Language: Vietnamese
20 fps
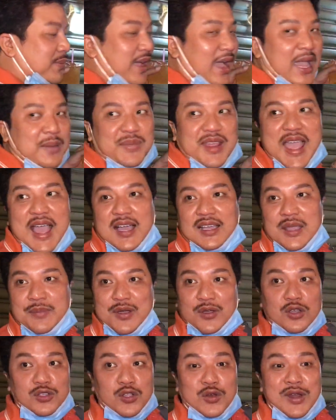em ra em đi ăn cái gì
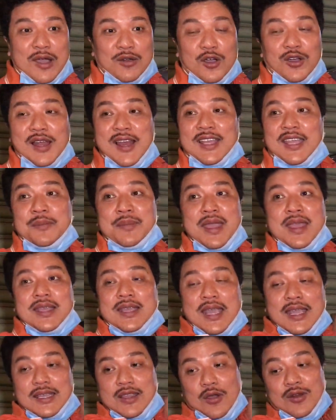mà có chỗ nào có cái lấy cái mấy
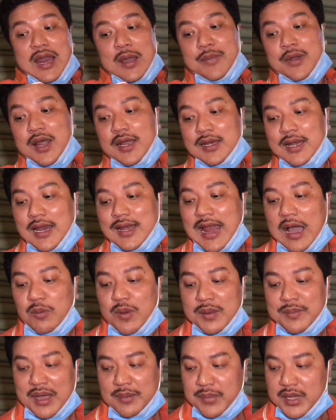cái chỗ nào mà lấy lấy
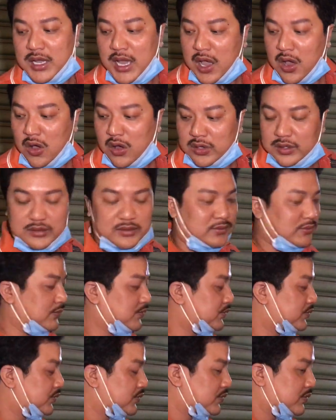lọc em ăn mới ngon
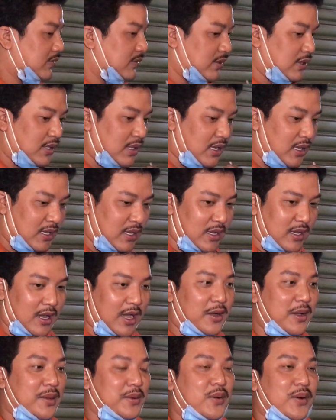
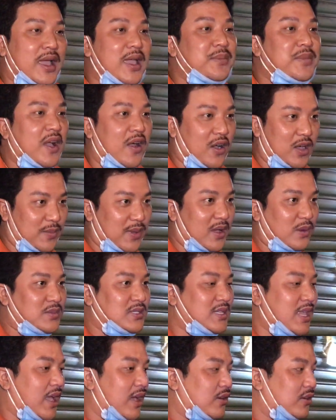không em quả em ngồi mà không
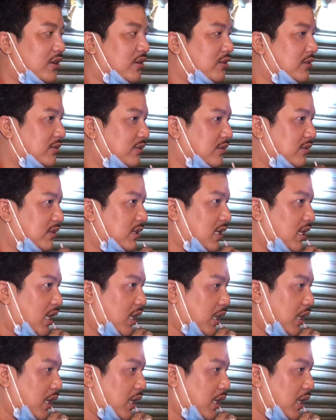sao đâu ừ.